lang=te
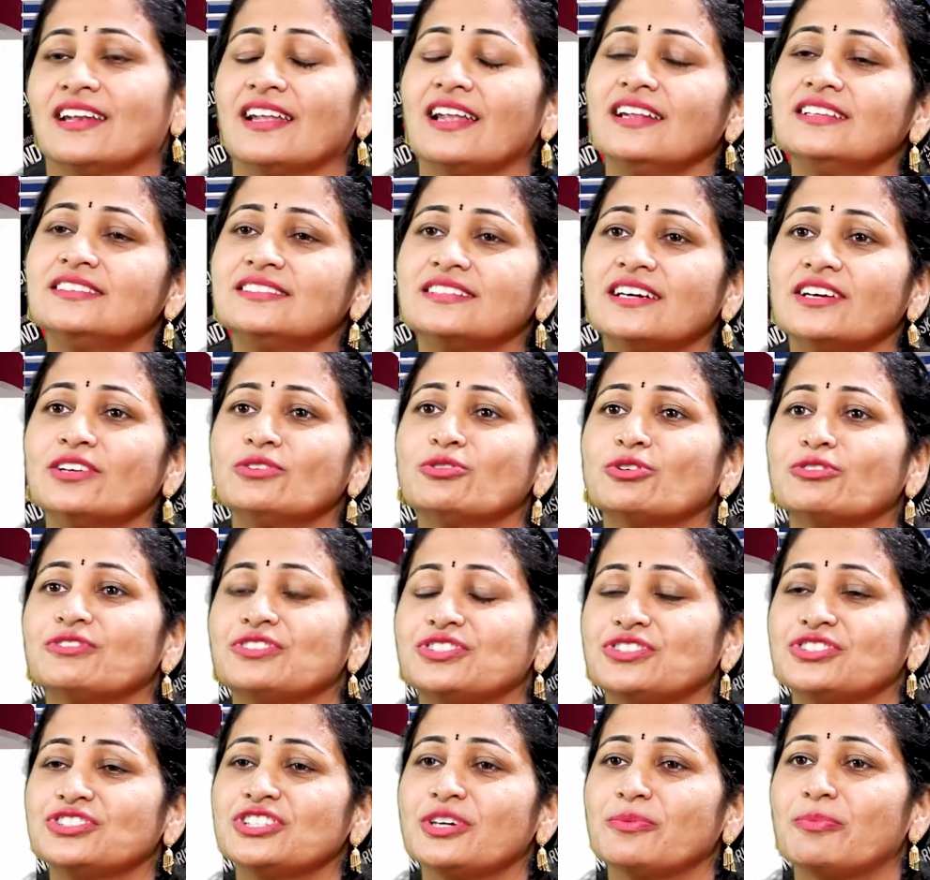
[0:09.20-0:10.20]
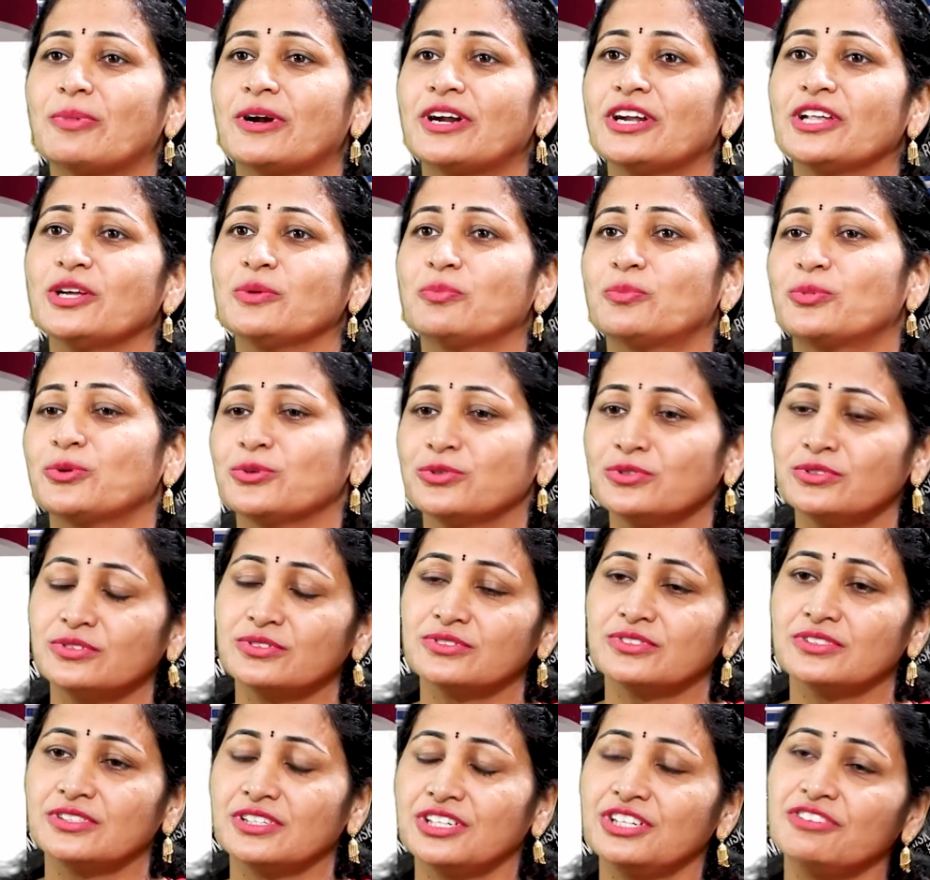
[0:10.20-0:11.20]
లలిత్ గారు ఒక విషయం చెప్పండి ఇప్పుడు
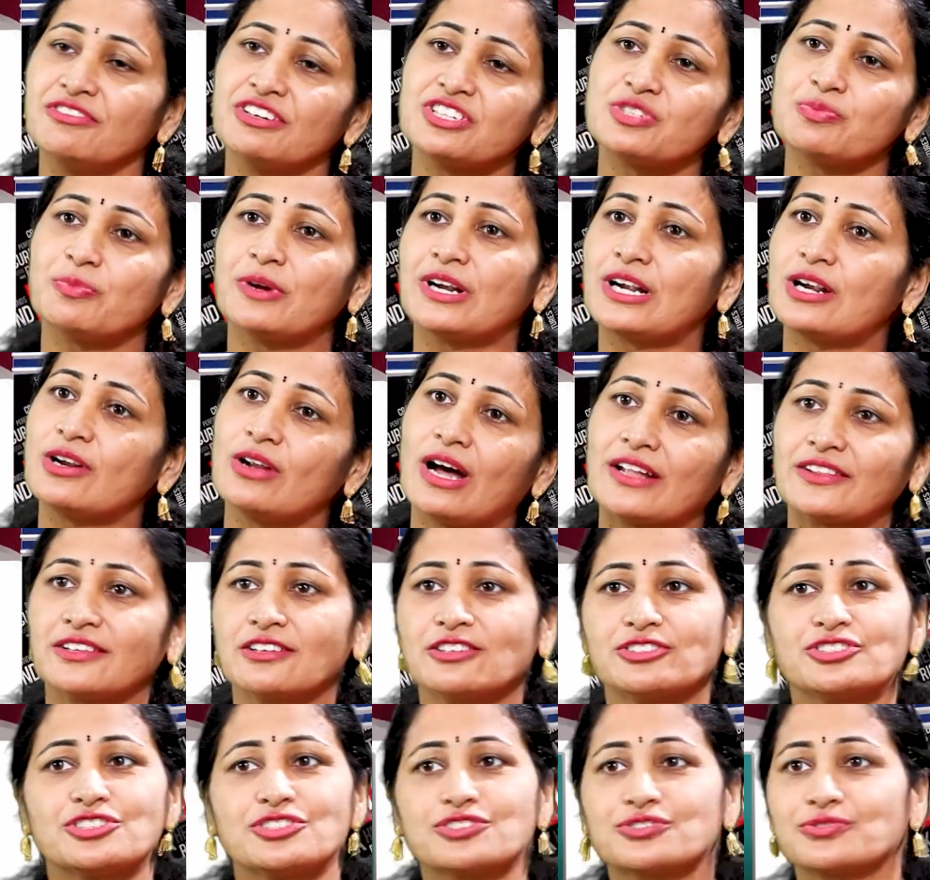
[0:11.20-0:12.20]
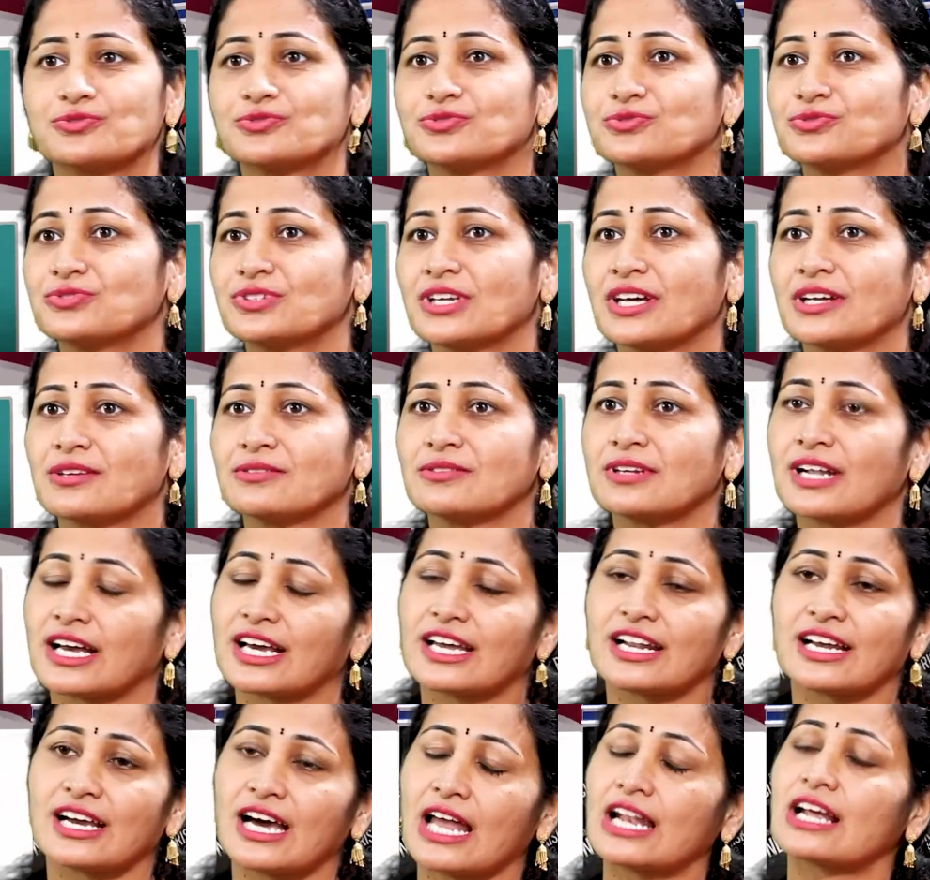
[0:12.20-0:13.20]
ఇన్వెస్ట్మెంట్లు అందరూ చేసుకుంటుంటారు
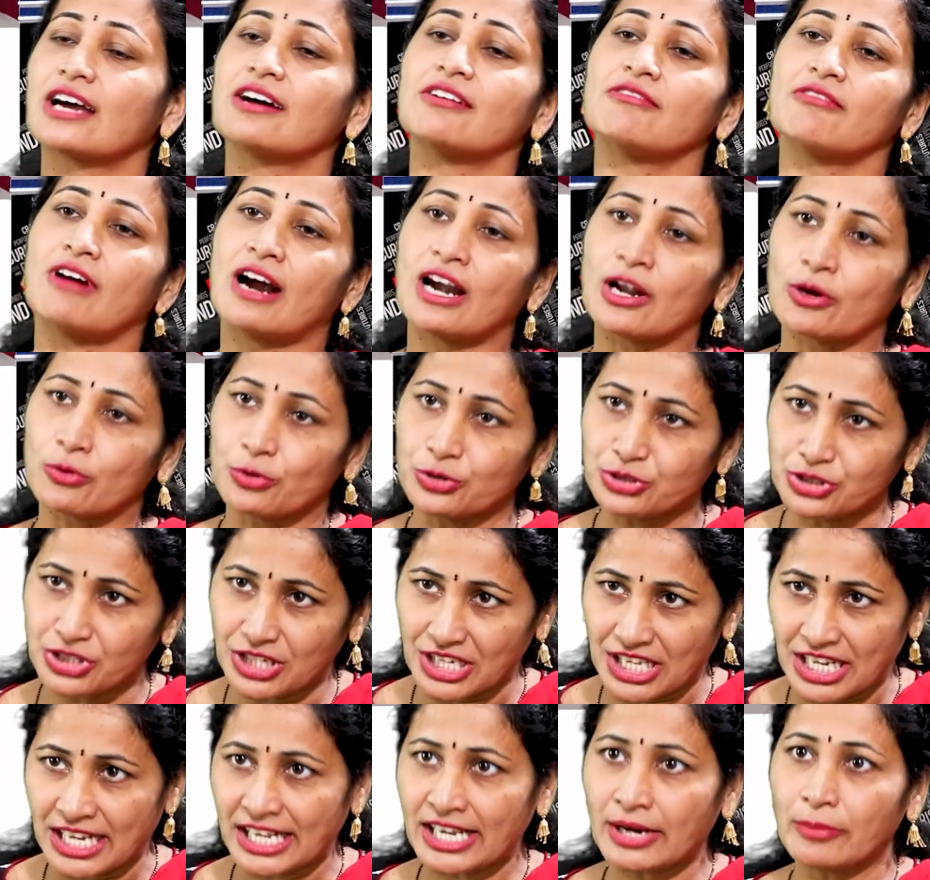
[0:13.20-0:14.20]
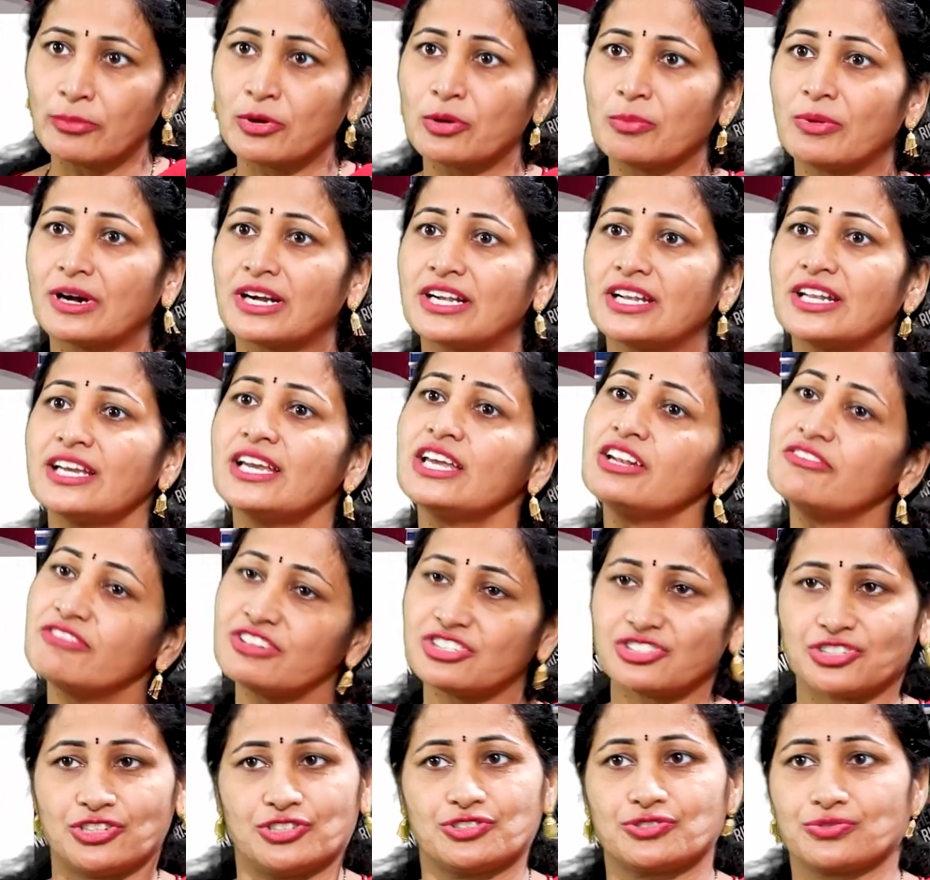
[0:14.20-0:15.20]
రకరకాలుగా వాళ్ళకు వచ్చే ఇన్కమ్ను బట్టి
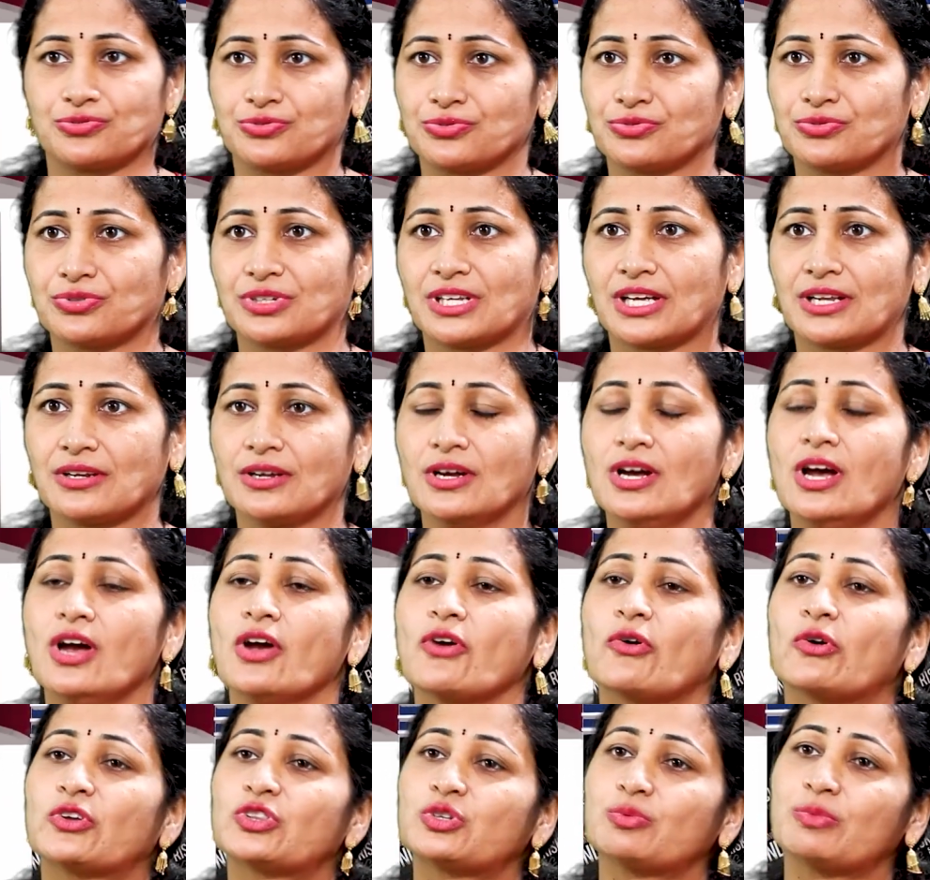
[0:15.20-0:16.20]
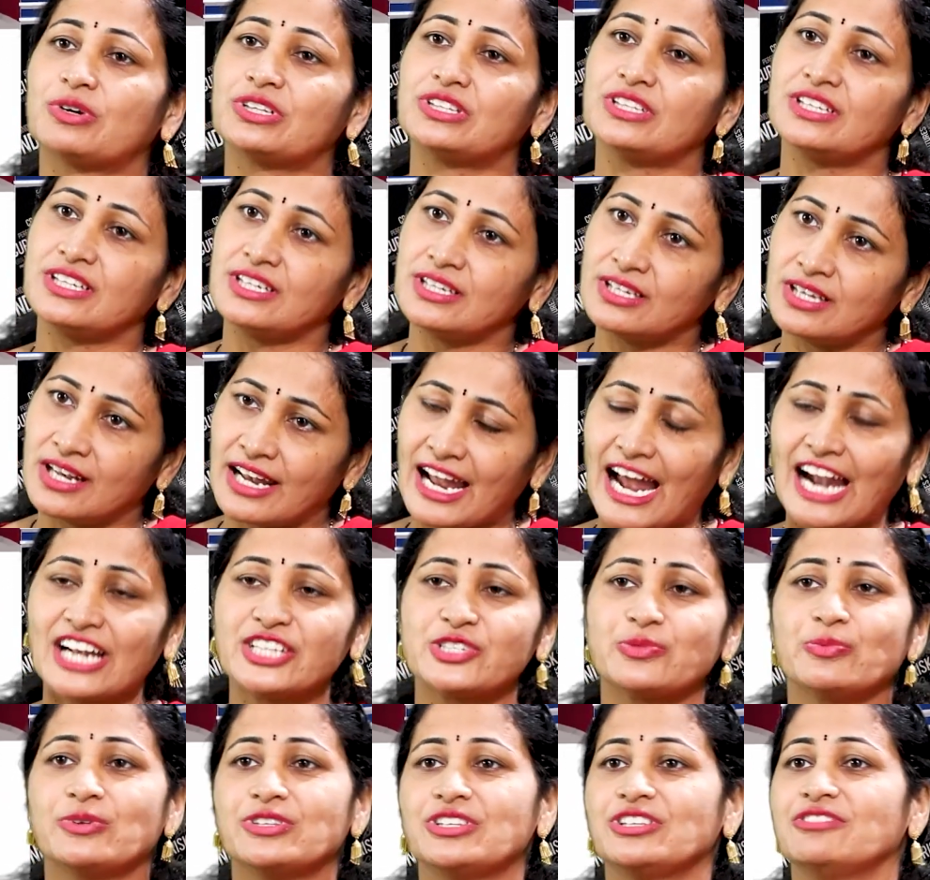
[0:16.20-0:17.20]
ఇన్వెస్ట్ చేసుకుంటుంటారు కొంతమంది
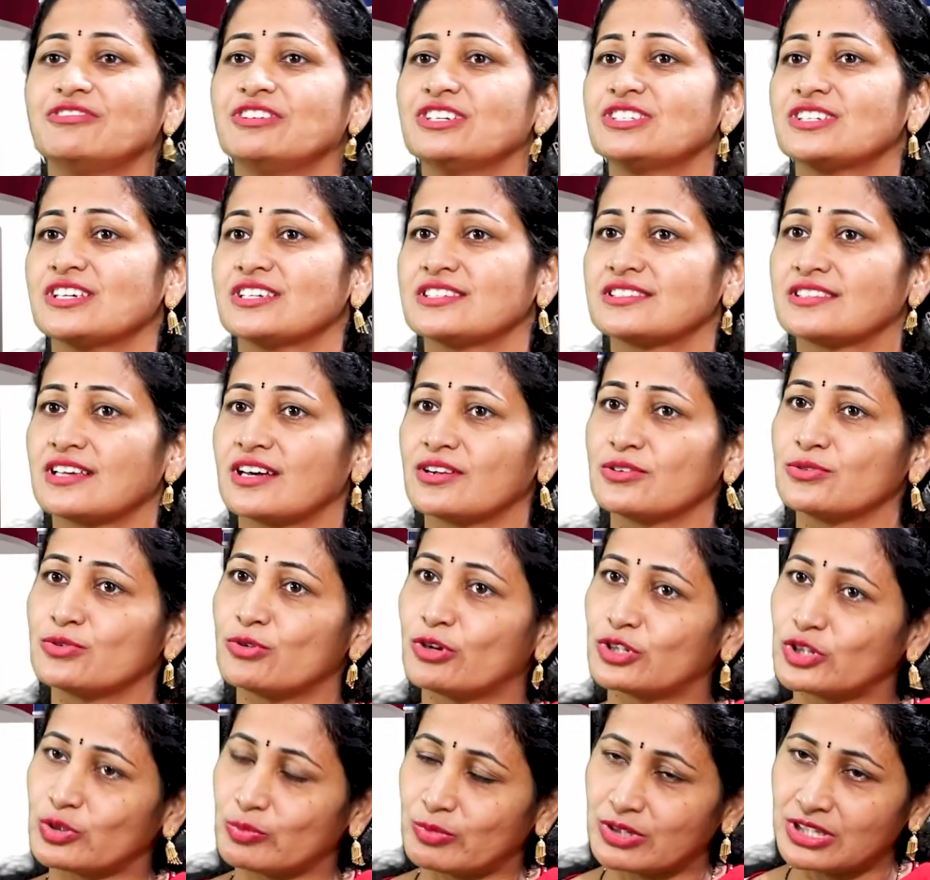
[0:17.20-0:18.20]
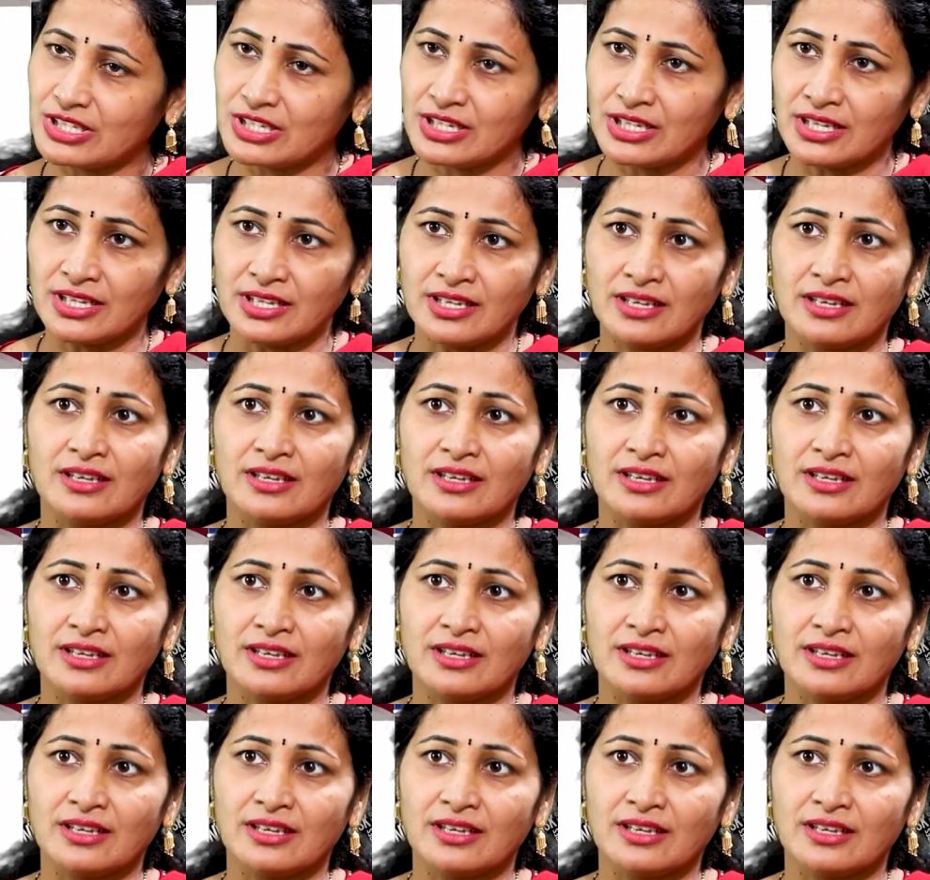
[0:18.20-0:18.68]
ల్యాండ్స్ మీద ఇన్వెస్ట్ చేస్తారు కొంతమంది